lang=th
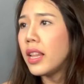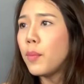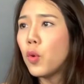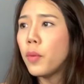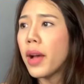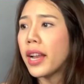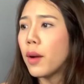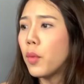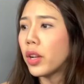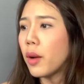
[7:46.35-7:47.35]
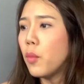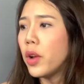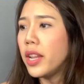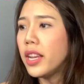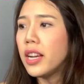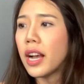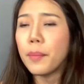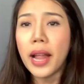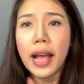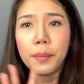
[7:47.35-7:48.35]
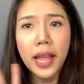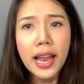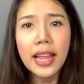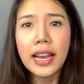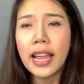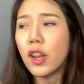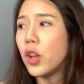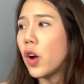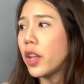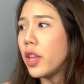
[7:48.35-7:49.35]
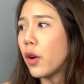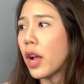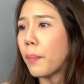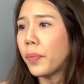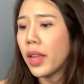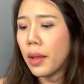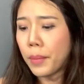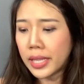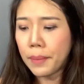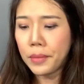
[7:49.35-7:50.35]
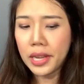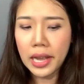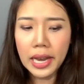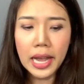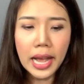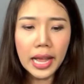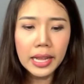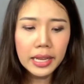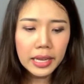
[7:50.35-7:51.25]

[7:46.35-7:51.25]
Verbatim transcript: ที่พูดมาทั้งหมดทั้งมวลนี่คือคำถามแค่เล็กๆน้อยๆเกี่ยวกับประจำเดือนนะคะ